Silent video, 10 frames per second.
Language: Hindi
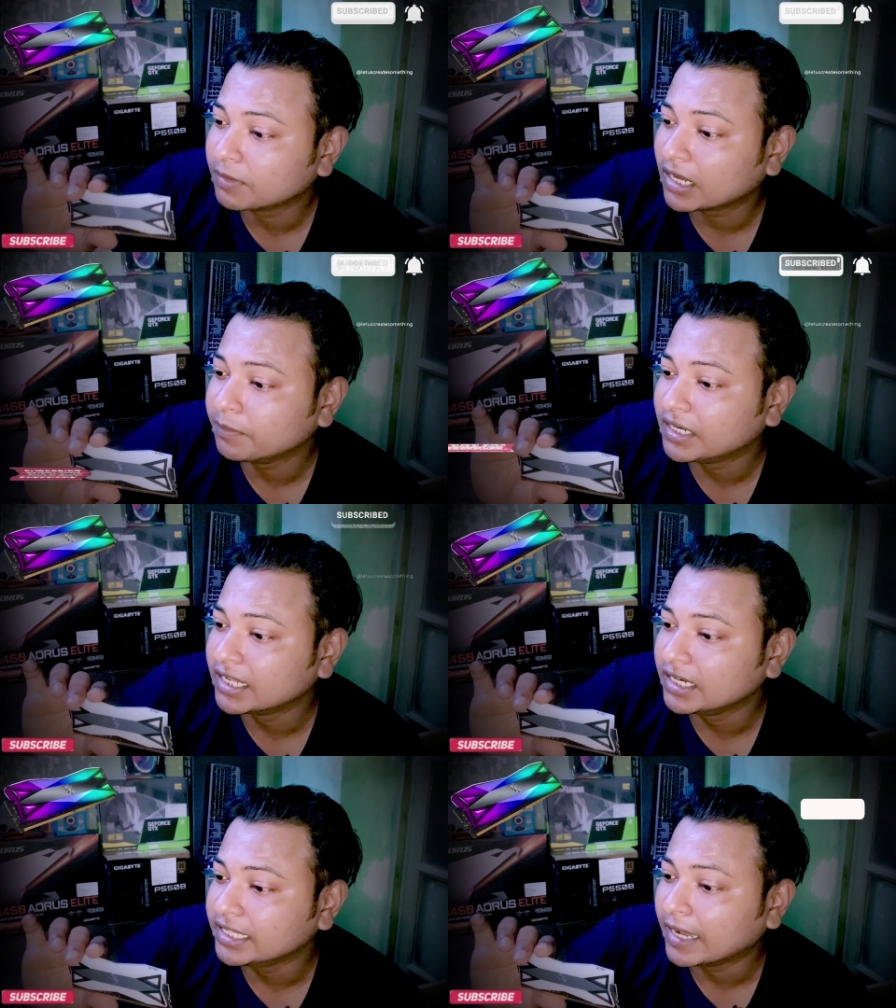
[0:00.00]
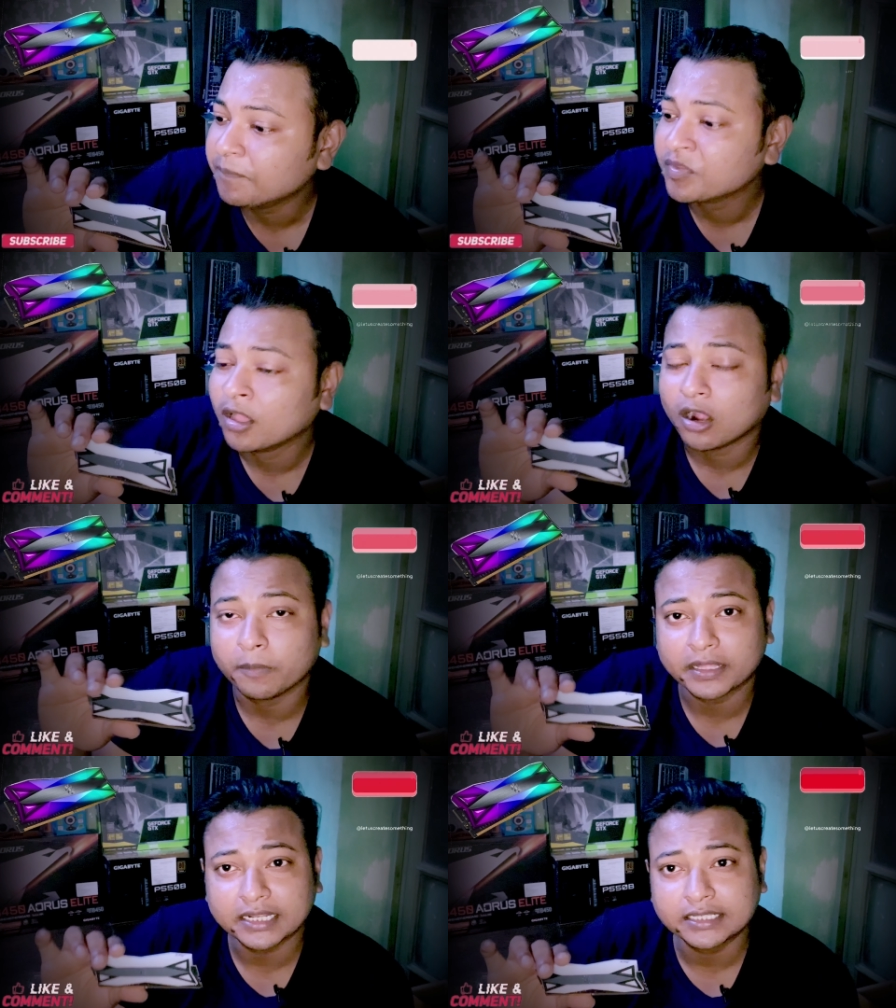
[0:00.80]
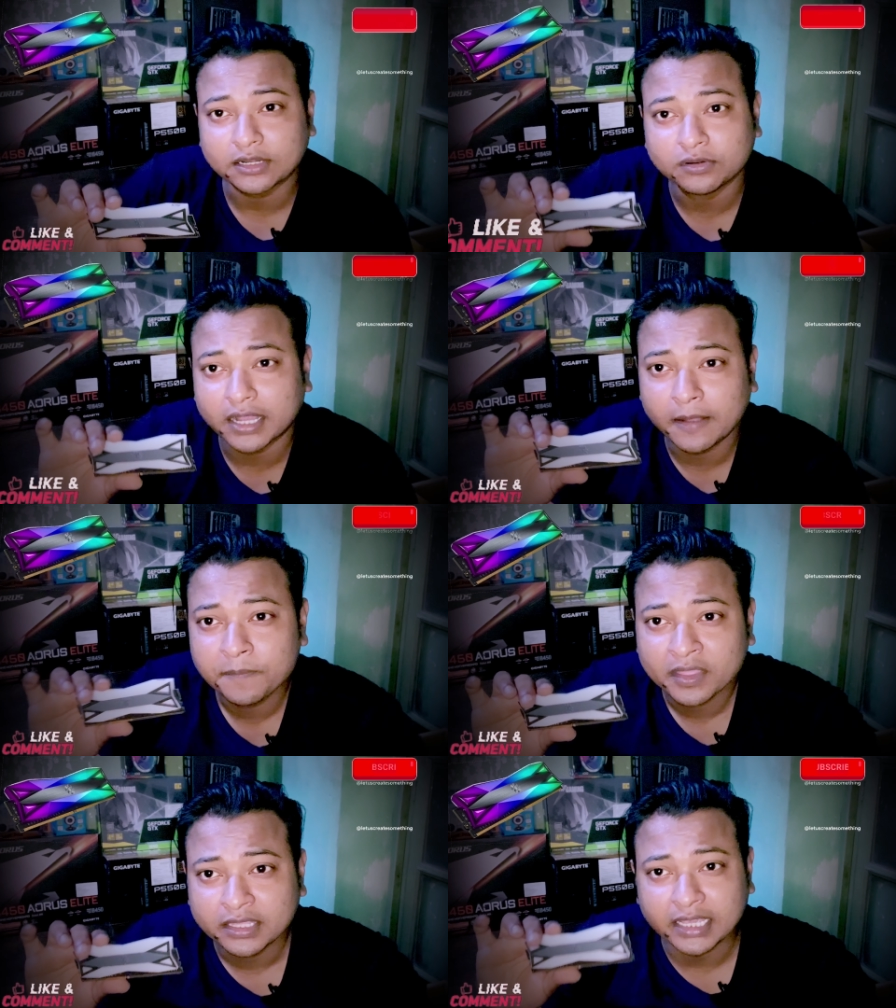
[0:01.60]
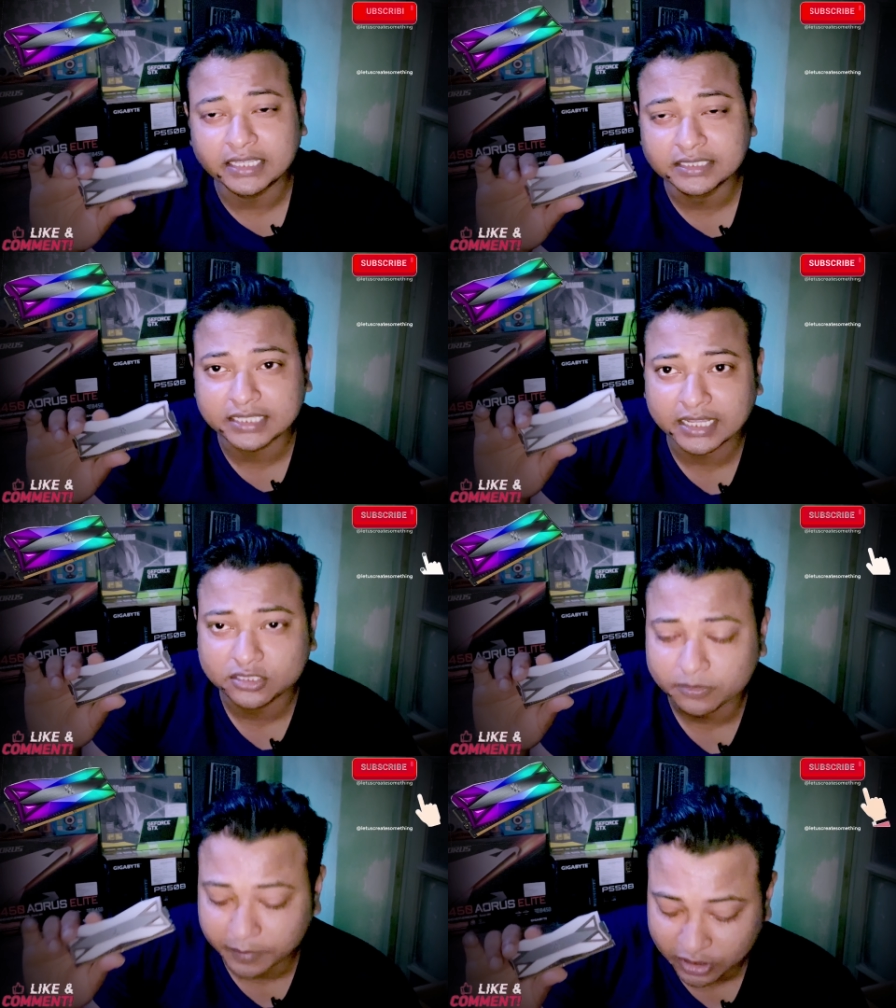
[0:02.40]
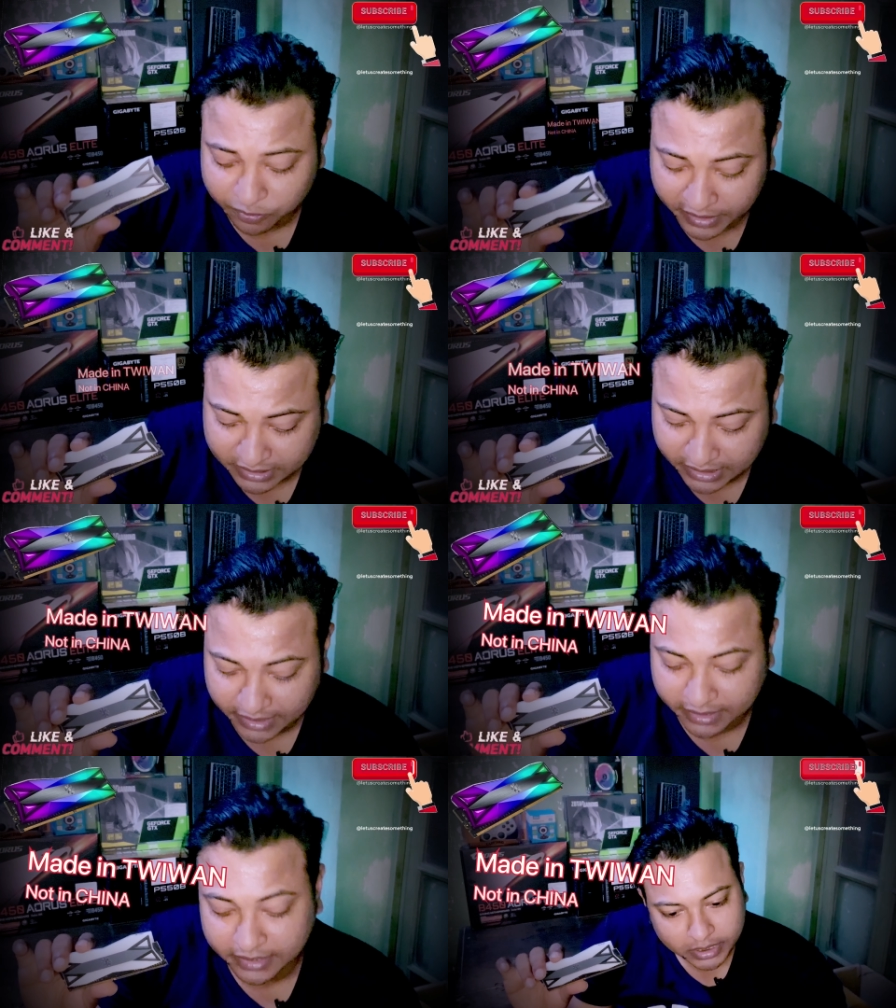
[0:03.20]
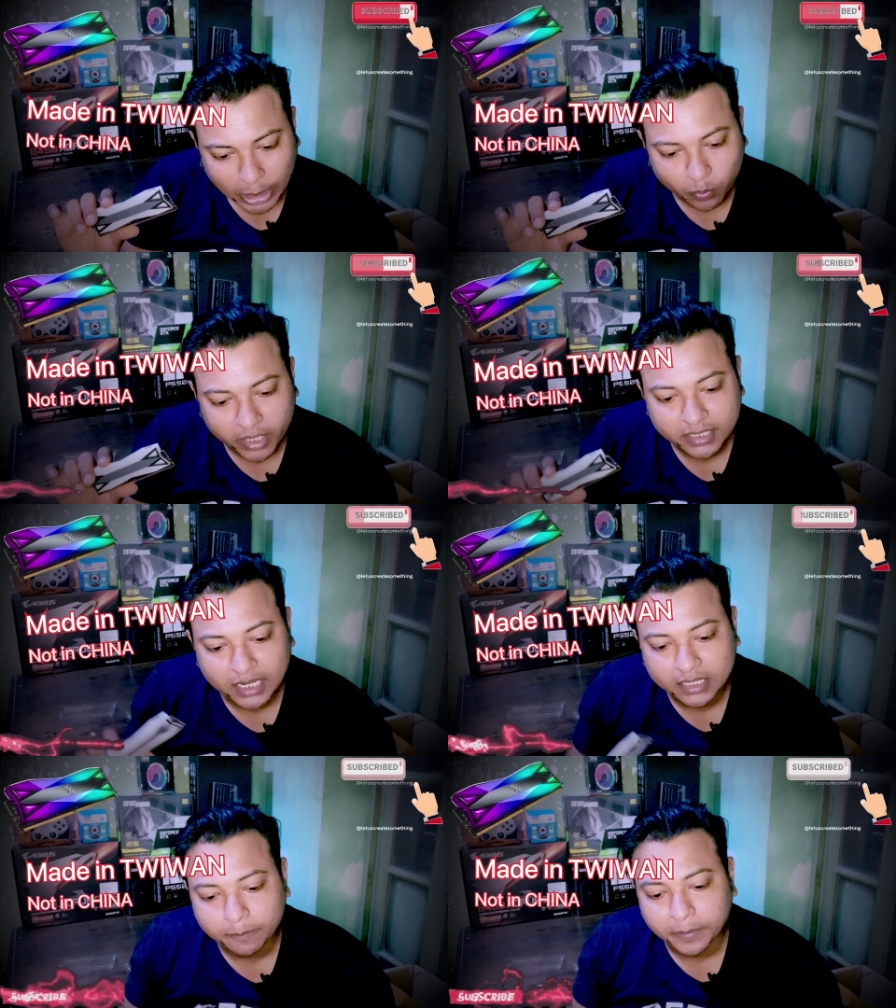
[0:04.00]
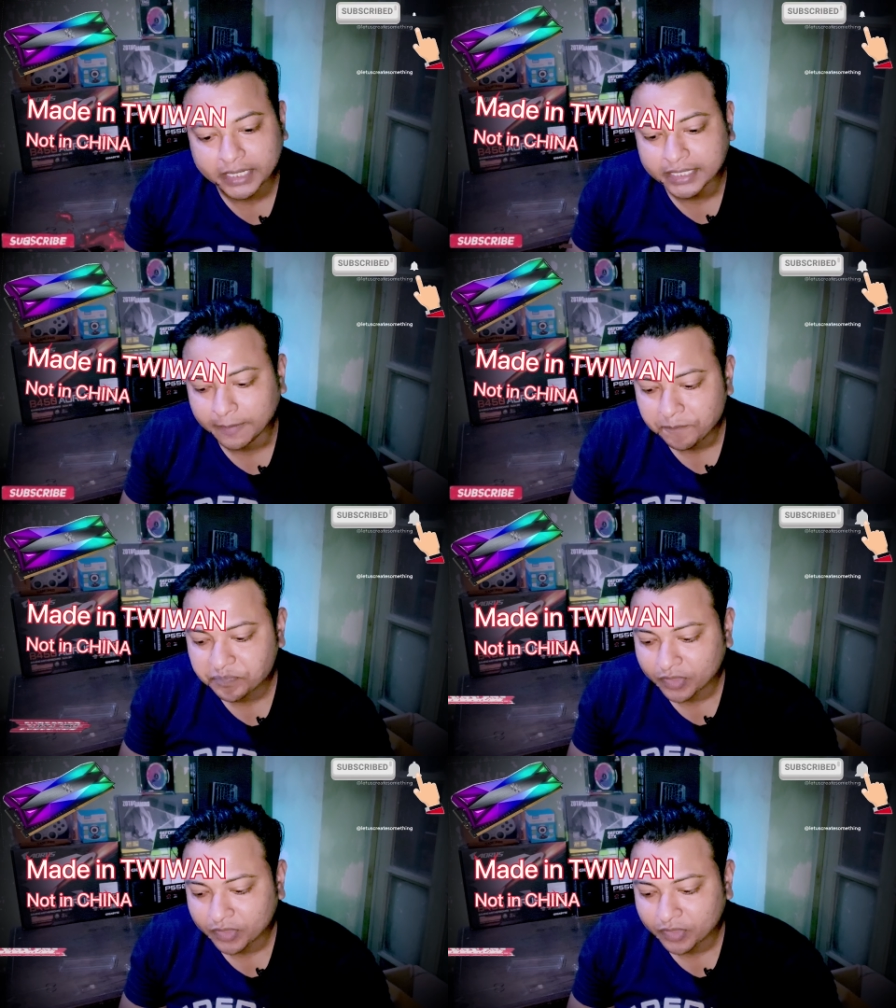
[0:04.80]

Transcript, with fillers: वाला मैंने लिया और बताना चाहूँगा कि इसका जो मैन्युफैक्चरर है ताइवान का कंपनी है